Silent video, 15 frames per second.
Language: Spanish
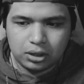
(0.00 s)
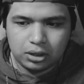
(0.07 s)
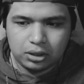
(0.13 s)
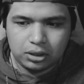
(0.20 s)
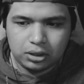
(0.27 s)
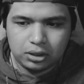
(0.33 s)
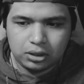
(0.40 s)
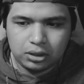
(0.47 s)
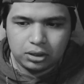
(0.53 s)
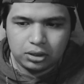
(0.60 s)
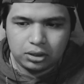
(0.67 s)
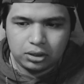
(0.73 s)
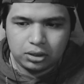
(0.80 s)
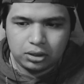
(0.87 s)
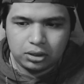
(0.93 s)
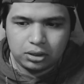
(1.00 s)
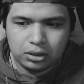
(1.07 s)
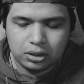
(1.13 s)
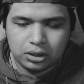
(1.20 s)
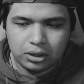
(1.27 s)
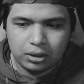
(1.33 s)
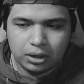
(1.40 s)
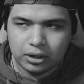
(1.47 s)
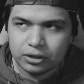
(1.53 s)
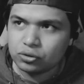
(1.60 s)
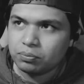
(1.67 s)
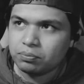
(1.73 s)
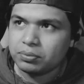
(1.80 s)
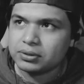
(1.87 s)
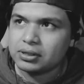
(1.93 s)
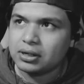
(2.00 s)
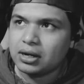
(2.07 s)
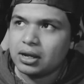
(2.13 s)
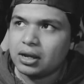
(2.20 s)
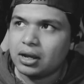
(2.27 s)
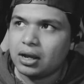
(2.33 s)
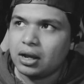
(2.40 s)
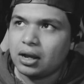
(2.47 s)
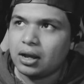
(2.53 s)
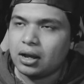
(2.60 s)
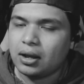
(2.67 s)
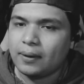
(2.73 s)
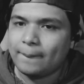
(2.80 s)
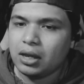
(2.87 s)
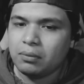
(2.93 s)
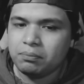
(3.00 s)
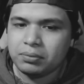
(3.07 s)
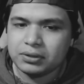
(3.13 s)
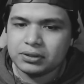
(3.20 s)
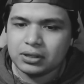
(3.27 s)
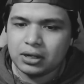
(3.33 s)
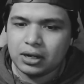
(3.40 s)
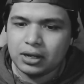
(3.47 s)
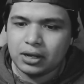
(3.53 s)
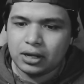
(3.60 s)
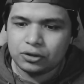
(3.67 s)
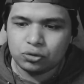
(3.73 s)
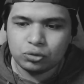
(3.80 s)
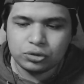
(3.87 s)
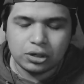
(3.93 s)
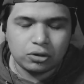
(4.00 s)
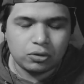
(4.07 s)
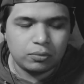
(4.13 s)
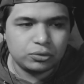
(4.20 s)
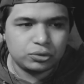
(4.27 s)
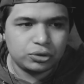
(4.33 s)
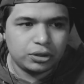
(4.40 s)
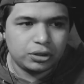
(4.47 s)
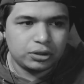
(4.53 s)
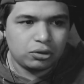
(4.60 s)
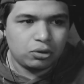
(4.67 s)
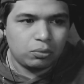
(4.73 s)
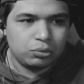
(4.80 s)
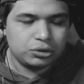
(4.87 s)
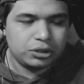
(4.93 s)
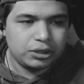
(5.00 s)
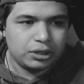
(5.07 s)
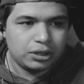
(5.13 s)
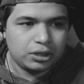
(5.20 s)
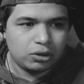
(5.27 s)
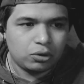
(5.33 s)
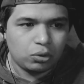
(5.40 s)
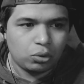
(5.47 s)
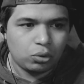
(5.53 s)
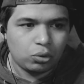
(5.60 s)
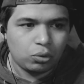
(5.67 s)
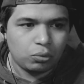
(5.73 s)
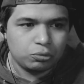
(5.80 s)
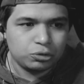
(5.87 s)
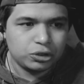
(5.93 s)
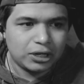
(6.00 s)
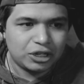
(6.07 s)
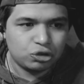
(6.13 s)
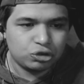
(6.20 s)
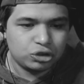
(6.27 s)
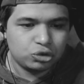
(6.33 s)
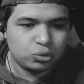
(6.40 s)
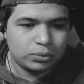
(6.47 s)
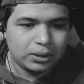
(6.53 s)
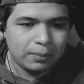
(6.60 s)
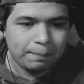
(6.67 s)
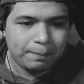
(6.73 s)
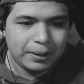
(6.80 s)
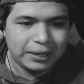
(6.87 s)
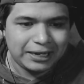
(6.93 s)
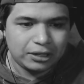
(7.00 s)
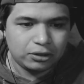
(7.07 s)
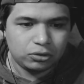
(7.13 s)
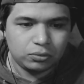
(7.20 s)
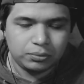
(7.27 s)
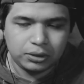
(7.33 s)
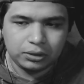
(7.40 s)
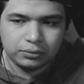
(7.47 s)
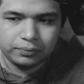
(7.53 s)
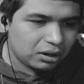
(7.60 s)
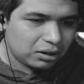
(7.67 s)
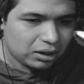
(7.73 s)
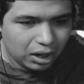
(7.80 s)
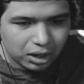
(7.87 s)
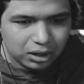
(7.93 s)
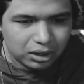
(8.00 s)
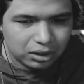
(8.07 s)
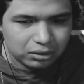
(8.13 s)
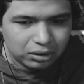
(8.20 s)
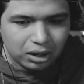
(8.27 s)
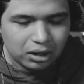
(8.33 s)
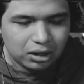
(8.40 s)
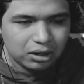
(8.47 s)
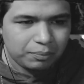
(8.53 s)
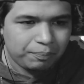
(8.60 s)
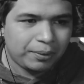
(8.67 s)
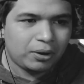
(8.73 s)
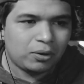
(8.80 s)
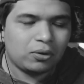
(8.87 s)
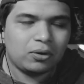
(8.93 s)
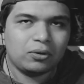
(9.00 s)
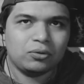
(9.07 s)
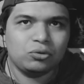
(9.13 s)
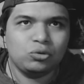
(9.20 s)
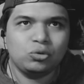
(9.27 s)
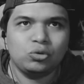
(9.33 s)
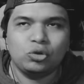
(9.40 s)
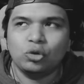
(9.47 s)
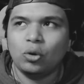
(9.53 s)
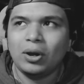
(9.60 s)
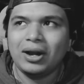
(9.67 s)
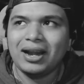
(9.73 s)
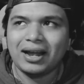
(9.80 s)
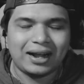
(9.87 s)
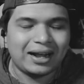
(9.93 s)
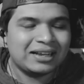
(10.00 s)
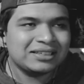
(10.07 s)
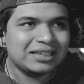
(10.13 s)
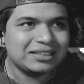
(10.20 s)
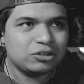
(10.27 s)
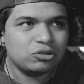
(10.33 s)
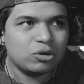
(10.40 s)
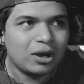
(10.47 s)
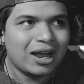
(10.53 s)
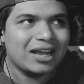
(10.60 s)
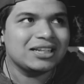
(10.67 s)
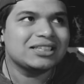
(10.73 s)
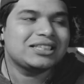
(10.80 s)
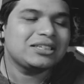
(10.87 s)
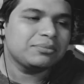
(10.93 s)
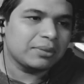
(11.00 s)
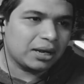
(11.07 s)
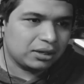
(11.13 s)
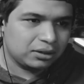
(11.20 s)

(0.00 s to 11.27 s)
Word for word: y, en eso empiezan a empiezan a escuchar cómo se como si gatos estuvieran peleando pero no en la casa sino encima